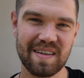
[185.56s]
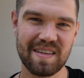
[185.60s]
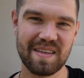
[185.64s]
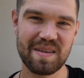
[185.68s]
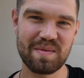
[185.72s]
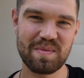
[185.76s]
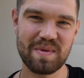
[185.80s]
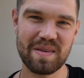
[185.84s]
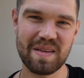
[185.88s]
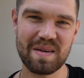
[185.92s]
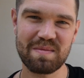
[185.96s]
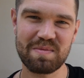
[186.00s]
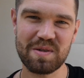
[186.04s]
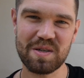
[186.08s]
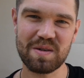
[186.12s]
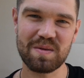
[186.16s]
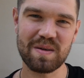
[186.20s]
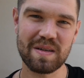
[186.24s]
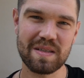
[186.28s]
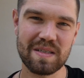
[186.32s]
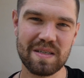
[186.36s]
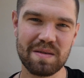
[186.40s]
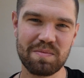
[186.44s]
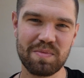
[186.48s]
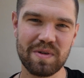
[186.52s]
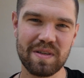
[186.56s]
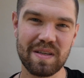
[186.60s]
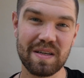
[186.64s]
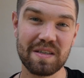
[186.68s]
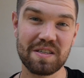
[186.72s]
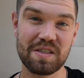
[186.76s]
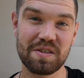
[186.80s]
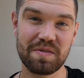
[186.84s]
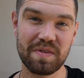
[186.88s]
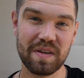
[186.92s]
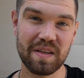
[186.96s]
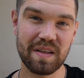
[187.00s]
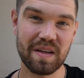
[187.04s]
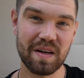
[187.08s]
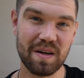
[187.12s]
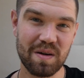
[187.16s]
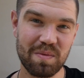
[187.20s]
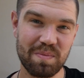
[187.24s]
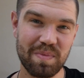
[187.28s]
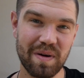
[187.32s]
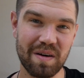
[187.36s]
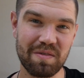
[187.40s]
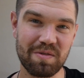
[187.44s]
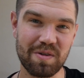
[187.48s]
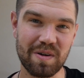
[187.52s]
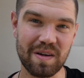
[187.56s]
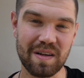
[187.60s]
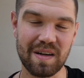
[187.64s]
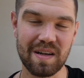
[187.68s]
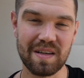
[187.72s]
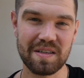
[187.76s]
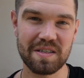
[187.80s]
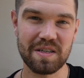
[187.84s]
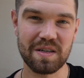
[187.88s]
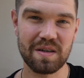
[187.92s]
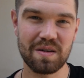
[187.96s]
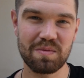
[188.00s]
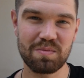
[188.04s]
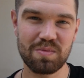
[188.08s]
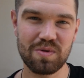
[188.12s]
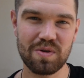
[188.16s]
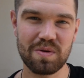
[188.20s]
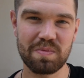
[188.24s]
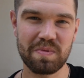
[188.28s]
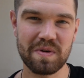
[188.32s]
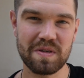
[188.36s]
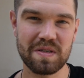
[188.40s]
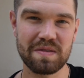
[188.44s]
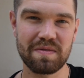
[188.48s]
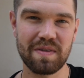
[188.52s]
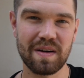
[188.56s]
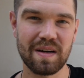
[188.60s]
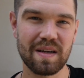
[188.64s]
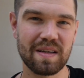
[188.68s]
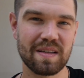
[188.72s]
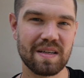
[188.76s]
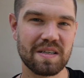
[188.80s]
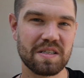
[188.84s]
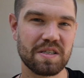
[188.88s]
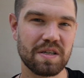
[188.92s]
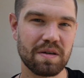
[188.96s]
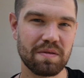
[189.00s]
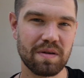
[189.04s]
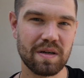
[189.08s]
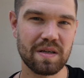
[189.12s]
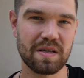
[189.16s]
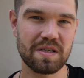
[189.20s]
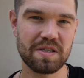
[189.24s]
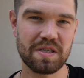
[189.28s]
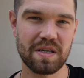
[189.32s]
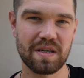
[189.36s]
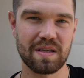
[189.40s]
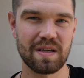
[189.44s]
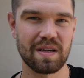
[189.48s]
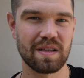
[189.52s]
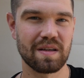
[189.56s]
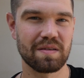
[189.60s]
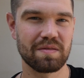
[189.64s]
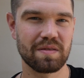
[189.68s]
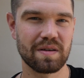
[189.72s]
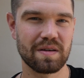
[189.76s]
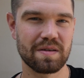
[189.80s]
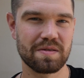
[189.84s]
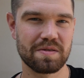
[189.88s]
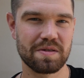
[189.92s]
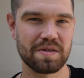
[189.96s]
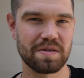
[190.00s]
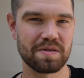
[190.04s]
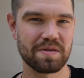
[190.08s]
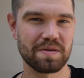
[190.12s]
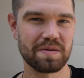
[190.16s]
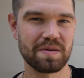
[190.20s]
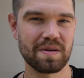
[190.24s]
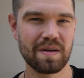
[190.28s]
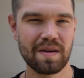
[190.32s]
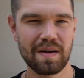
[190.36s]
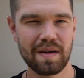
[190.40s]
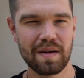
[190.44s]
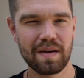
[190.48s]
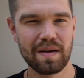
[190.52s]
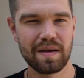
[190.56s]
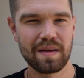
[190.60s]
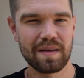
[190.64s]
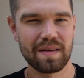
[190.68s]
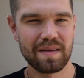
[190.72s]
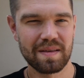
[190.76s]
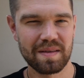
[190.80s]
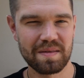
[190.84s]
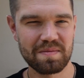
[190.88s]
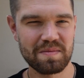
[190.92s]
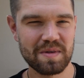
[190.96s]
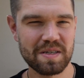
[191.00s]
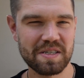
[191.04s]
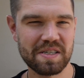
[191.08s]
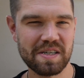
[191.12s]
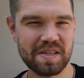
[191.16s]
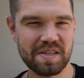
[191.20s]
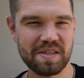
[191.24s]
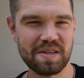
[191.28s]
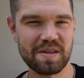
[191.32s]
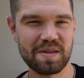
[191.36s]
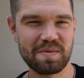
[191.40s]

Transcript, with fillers: Gdyby na przykład zapytać świętego Pawła, dlaczego Bóg pozwala na działanie szatana w jego życiu, myślę, że